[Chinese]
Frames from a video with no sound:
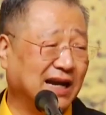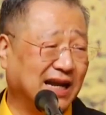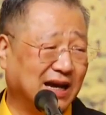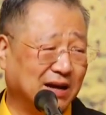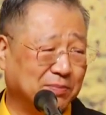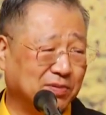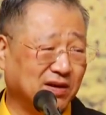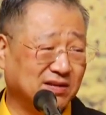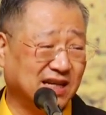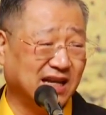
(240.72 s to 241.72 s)
啦，不
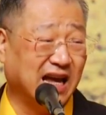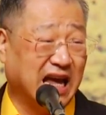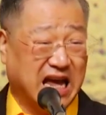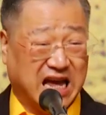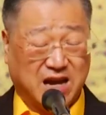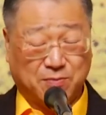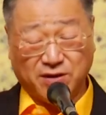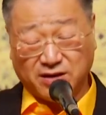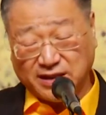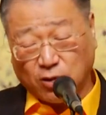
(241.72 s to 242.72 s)
要
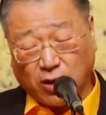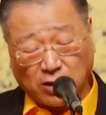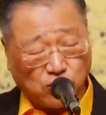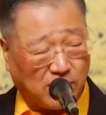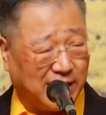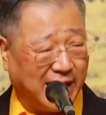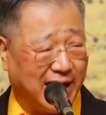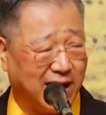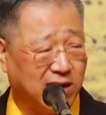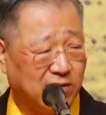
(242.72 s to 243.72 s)
再化妆啦，